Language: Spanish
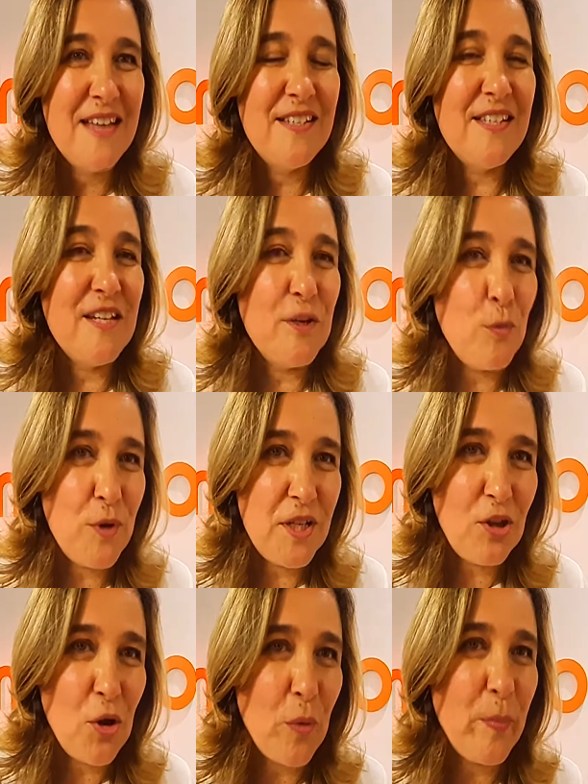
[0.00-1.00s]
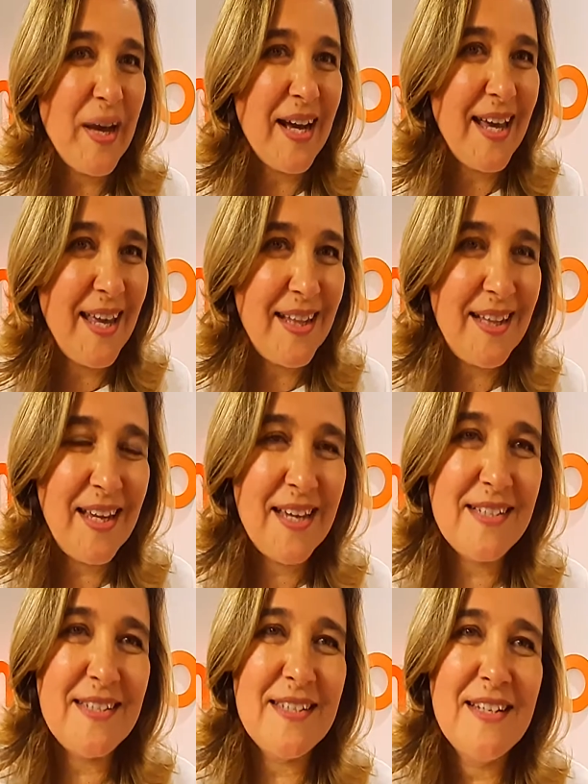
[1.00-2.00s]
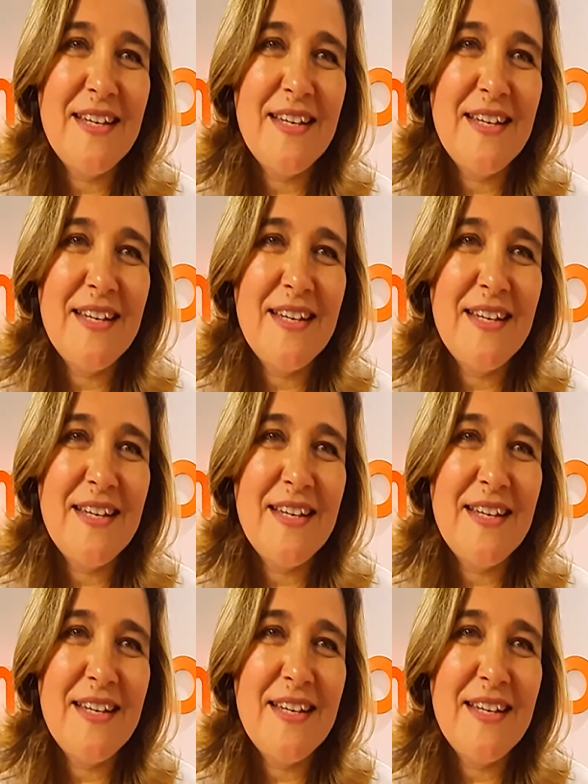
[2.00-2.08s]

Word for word: circuitos, paquetes,